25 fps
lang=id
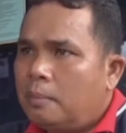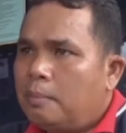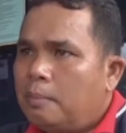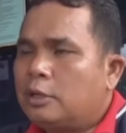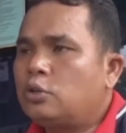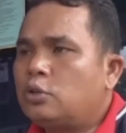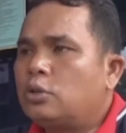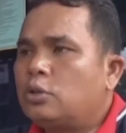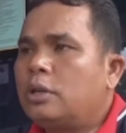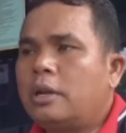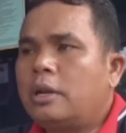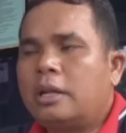
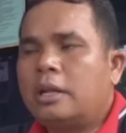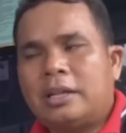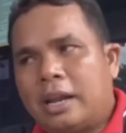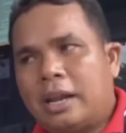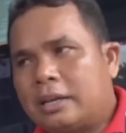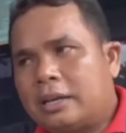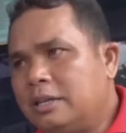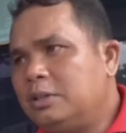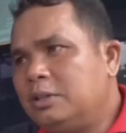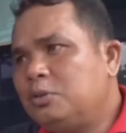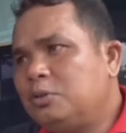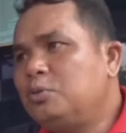Besoknya
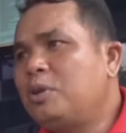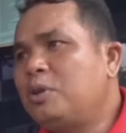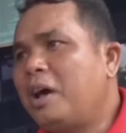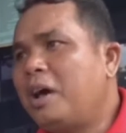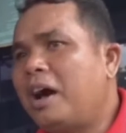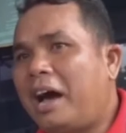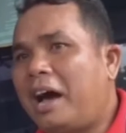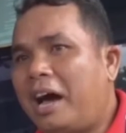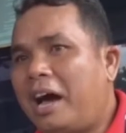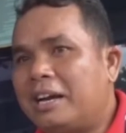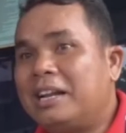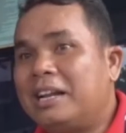datang lagi, itu
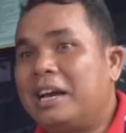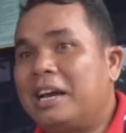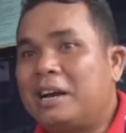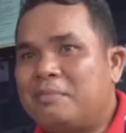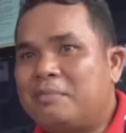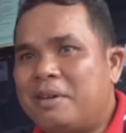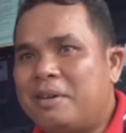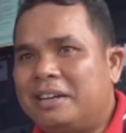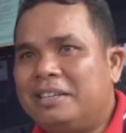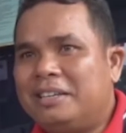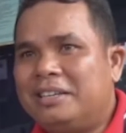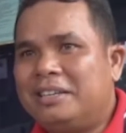sudah hak dia
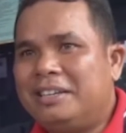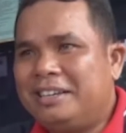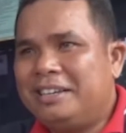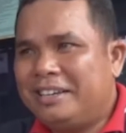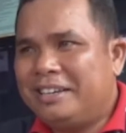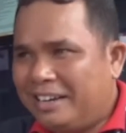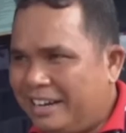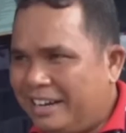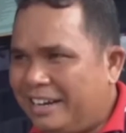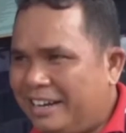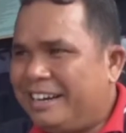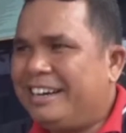kembali. Ah,
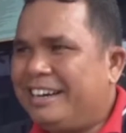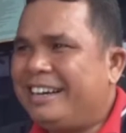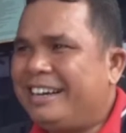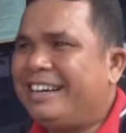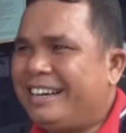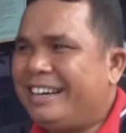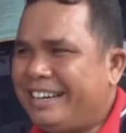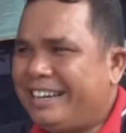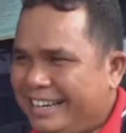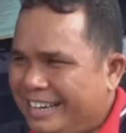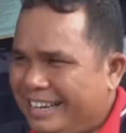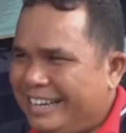
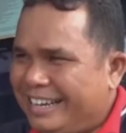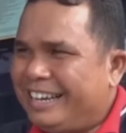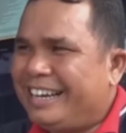iya.